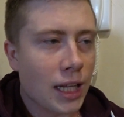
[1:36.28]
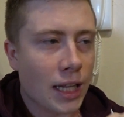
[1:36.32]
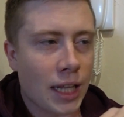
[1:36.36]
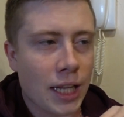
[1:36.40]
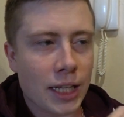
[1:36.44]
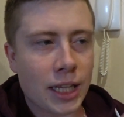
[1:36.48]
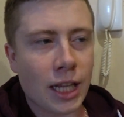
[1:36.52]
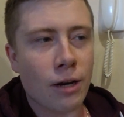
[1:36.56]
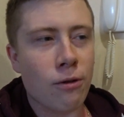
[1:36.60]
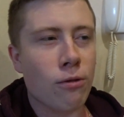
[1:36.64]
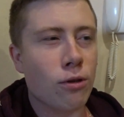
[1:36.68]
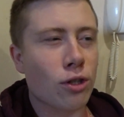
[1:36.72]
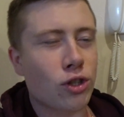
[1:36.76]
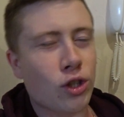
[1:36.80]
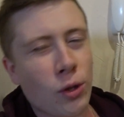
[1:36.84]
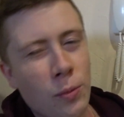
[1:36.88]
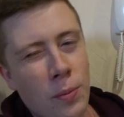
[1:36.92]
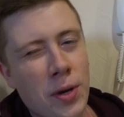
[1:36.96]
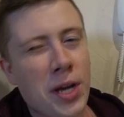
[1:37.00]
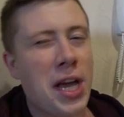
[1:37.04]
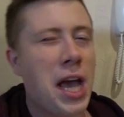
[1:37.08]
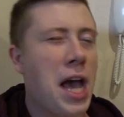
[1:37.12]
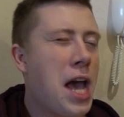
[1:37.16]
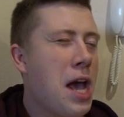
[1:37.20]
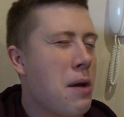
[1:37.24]
для того,
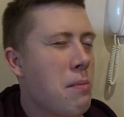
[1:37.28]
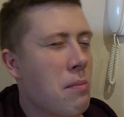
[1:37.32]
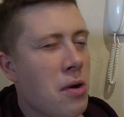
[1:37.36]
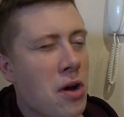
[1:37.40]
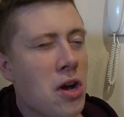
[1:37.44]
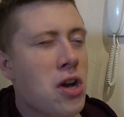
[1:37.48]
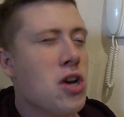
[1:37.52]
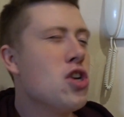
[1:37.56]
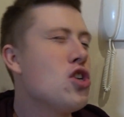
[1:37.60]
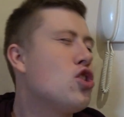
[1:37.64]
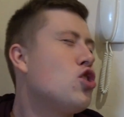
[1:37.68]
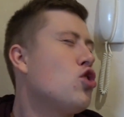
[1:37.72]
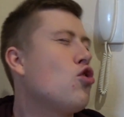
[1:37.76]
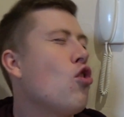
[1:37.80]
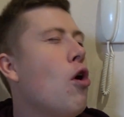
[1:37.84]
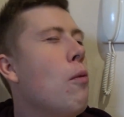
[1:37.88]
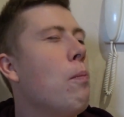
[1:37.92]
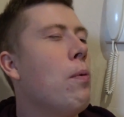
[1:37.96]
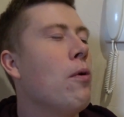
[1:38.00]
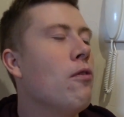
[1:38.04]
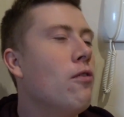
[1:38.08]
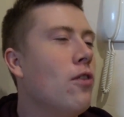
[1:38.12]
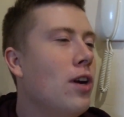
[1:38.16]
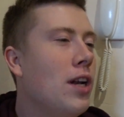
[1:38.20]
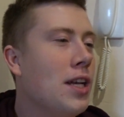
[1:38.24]
чтобы я им
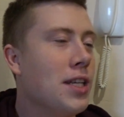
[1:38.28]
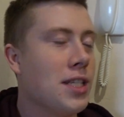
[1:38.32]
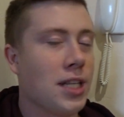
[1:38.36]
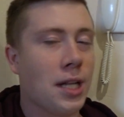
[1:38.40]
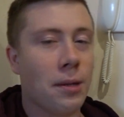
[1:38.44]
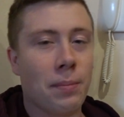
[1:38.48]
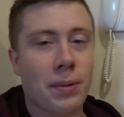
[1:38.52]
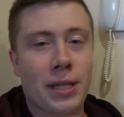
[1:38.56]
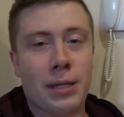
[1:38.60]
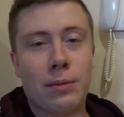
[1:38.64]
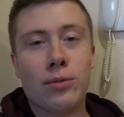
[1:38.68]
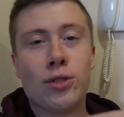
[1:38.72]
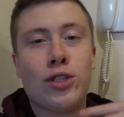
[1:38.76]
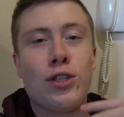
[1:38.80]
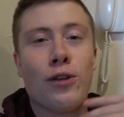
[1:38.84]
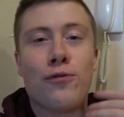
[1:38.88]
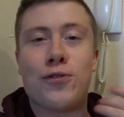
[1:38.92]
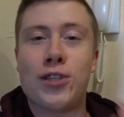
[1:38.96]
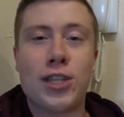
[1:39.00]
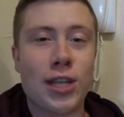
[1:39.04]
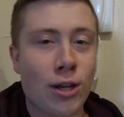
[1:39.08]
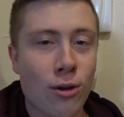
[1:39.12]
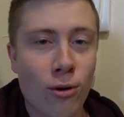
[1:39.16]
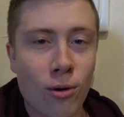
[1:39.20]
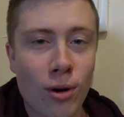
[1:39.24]
жопу вылезал. Потому что
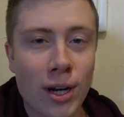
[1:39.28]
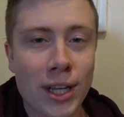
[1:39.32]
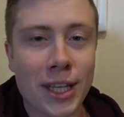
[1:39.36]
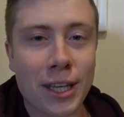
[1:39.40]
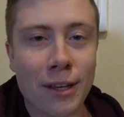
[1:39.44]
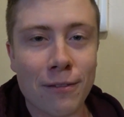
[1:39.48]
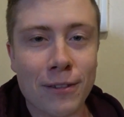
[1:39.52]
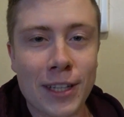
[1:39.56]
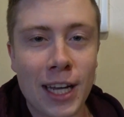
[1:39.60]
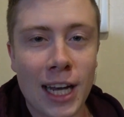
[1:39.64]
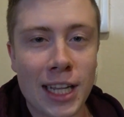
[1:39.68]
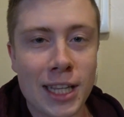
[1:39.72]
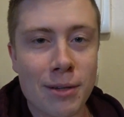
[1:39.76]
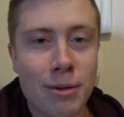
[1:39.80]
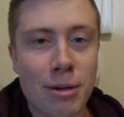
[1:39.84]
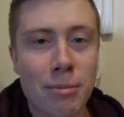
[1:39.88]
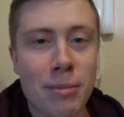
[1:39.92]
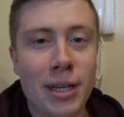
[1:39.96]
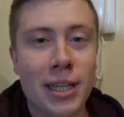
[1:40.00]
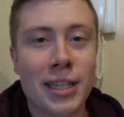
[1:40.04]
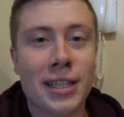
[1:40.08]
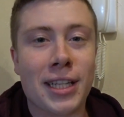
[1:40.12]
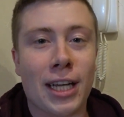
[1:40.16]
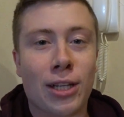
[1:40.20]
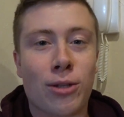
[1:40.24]
все ролики в данный
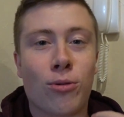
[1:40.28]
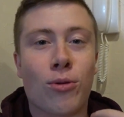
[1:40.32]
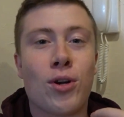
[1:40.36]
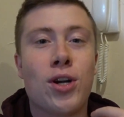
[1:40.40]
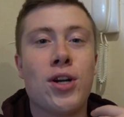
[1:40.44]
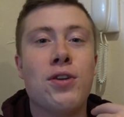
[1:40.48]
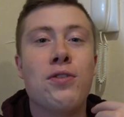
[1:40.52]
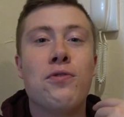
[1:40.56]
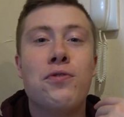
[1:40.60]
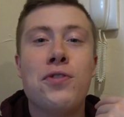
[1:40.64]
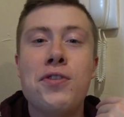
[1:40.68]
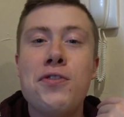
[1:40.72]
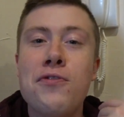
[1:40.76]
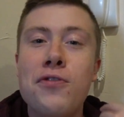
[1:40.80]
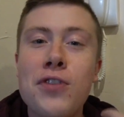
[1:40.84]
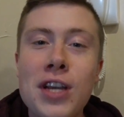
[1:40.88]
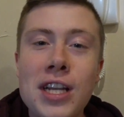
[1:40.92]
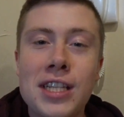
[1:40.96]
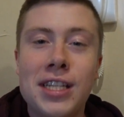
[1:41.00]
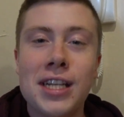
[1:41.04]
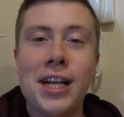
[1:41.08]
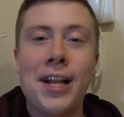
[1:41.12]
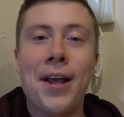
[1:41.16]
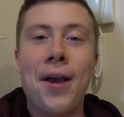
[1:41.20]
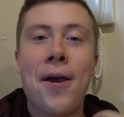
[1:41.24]
момент, которые вы
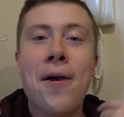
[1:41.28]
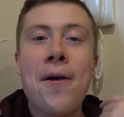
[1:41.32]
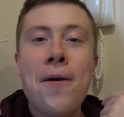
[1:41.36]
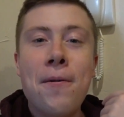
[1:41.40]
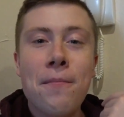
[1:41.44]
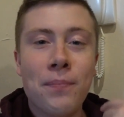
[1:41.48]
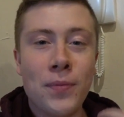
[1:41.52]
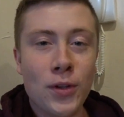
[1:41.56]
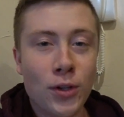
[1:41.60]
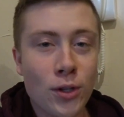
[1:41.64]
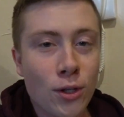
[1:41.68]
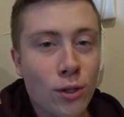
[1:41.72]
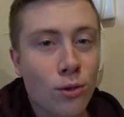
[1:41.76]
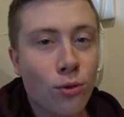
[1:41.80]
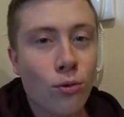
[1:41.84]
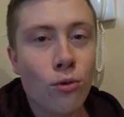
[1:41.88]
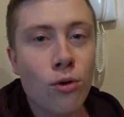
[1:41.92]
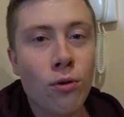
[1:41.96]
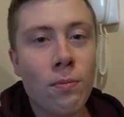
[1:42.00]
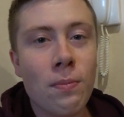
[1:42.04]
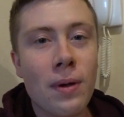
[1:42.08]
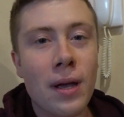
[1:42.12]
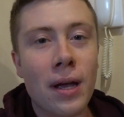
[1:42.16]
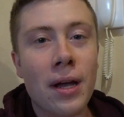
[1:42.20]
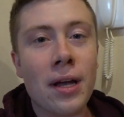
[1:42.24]
видели на
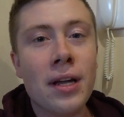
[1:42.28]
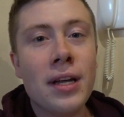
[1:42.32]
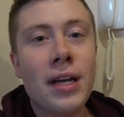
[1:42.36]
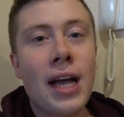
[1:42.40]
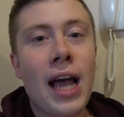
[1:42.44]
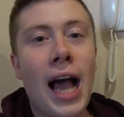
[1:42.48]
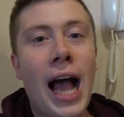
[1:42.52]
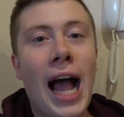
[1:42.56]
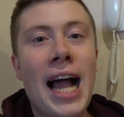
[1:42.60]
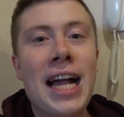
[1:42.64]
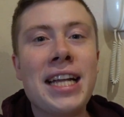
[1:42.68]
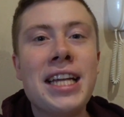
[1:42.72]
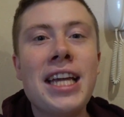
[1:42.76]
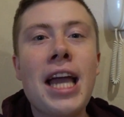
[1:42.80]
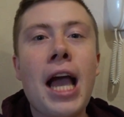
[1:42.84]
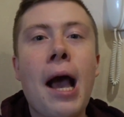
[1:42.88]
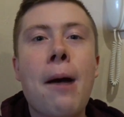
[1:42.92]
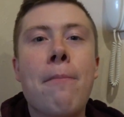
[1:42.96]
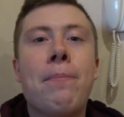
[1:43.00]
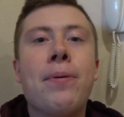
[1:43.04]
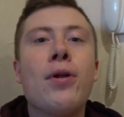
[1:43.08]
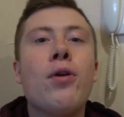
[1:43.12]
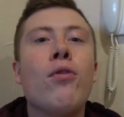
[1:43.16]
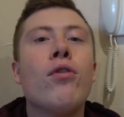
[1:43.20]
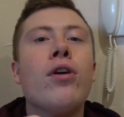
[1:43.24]
ютубе, они
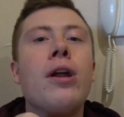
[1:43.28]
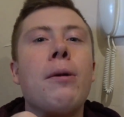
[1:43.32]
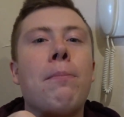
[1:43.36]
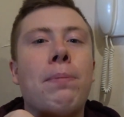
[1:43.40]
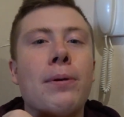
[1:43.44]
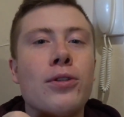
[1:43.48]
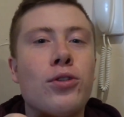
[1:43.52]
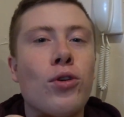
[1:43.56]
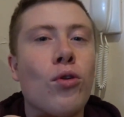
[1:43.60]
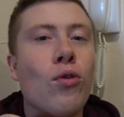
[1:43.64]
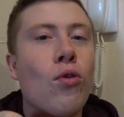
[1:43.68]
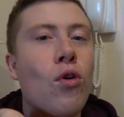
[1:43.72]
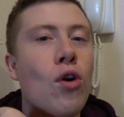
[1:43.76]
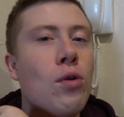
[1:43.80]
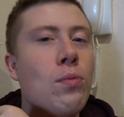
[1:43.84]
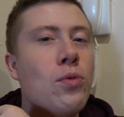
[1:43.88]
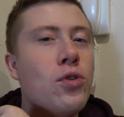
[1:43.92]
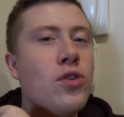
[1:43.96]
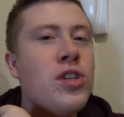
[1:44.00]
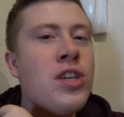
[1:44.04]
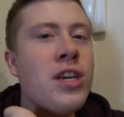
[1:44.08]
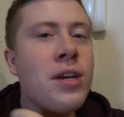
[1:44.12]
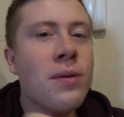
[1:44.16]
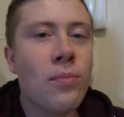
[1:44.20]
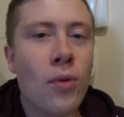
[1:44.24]
априори
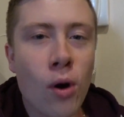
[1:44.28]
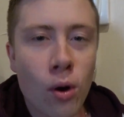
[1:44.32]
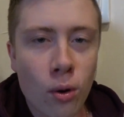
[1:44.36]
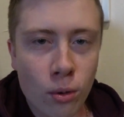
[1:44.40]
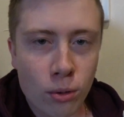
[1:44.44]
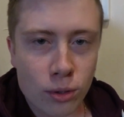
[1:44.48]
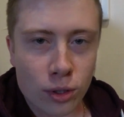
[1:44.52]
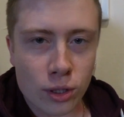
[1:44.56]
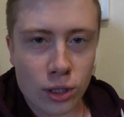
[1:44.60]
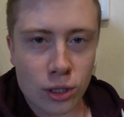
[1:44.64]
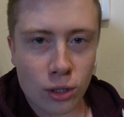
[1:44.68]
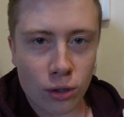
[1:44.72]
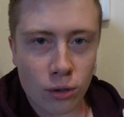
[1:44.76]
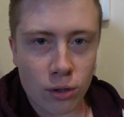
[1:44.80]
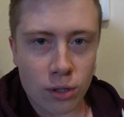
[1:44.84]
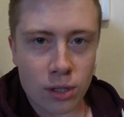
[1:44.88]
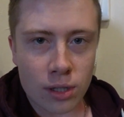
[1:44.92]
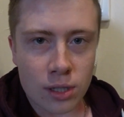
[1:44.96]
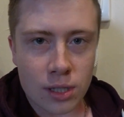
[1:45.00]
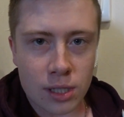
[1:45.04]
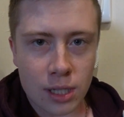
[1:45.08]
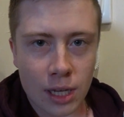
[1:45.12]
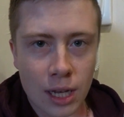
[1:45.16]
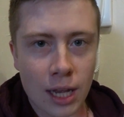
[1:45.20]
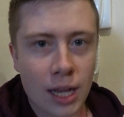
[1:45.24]
по-другому не могут
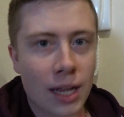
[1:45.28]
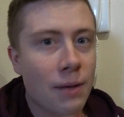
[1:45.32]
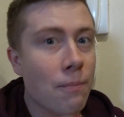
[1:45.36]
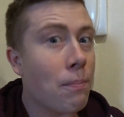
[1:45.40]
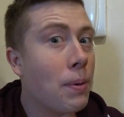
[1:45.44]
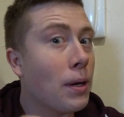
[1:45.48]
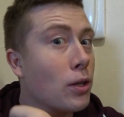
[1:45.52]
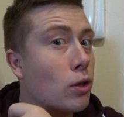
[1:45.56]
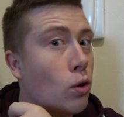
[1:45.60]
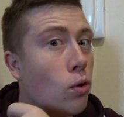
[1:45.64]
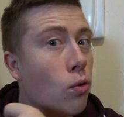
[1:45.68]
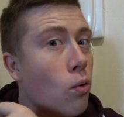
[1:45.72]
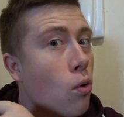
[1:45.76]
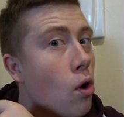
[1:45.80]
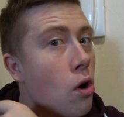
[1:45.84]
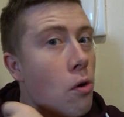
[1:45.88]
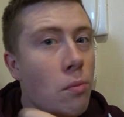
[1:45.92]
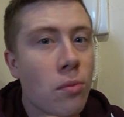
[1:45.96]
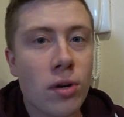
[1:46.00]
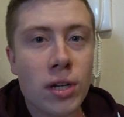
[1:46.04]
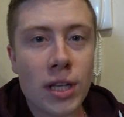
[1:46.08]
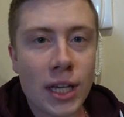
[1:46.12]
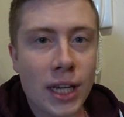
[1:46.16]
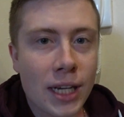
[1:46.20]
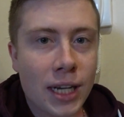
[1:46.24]
строиться.
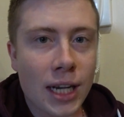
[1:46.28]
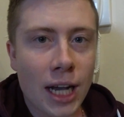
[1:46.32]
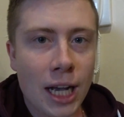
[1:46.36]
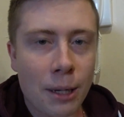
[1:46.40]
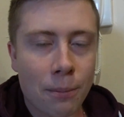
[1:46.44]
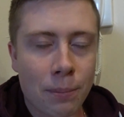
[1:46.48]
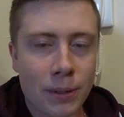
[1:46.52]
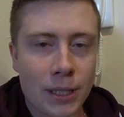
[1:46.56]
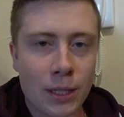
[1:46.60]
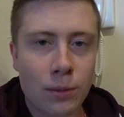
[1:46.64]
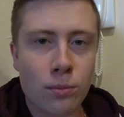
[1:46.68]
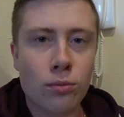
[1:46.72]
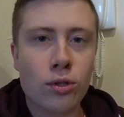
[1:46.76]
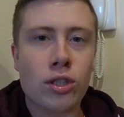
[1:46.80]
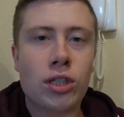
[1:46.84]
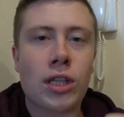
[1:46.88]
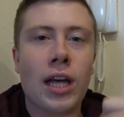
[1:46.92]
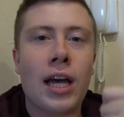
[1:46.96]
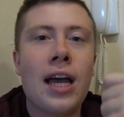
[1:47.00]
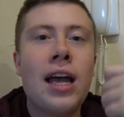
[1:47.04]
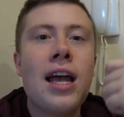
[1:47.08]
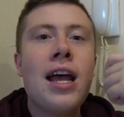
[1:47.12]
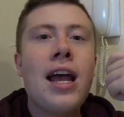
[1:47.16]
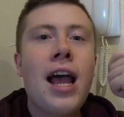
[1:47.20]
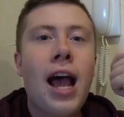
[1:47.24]
По-другому никак, потому
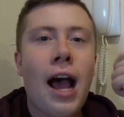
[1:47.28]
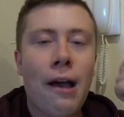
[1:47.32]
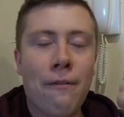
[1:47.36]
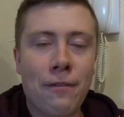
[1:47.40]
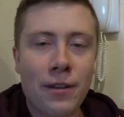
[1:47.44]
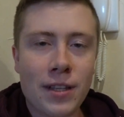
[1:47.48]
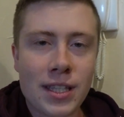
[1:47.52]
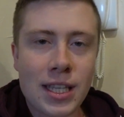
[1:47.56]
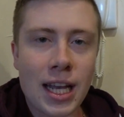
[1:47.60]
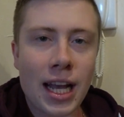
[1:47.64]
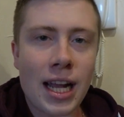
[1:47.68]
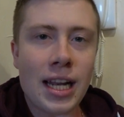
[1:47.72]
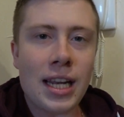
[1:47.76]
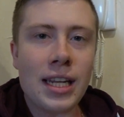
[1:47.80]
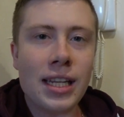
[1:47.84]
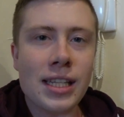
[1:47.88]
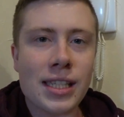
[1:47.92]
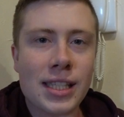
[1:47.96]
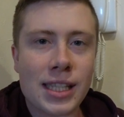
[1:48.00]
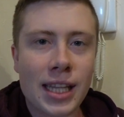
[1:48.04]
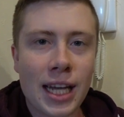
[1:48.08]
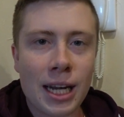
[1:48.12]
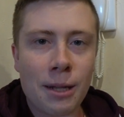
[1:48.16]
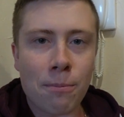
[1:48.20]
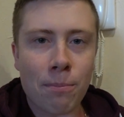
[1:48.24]
что официальный
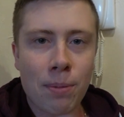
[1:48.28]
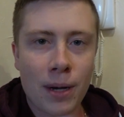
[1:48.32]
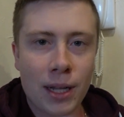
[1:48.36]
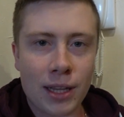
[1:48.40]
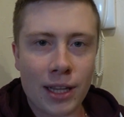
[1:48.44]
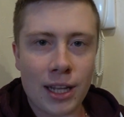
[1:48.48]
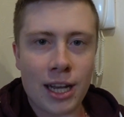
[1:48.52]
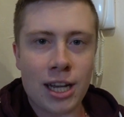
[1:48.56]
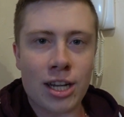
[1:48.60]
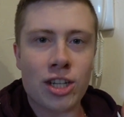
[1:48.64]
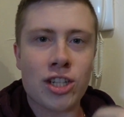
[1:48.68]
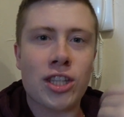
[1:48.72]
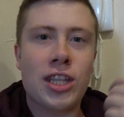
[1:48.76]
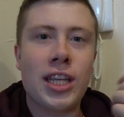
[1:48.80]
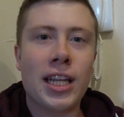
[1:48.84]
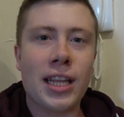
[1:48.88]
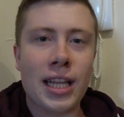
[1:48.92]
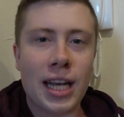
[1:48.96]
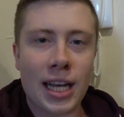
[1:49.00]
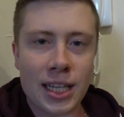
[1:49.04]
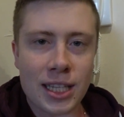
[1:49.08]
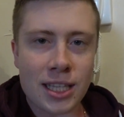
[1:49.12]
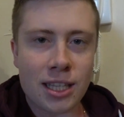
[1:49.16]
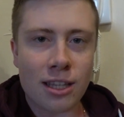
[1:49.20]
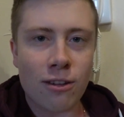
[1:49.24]
старт продаж
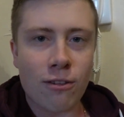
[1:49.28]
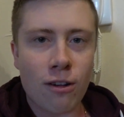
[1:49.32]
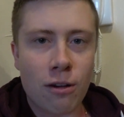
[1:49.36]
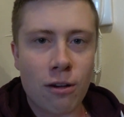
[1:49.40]
13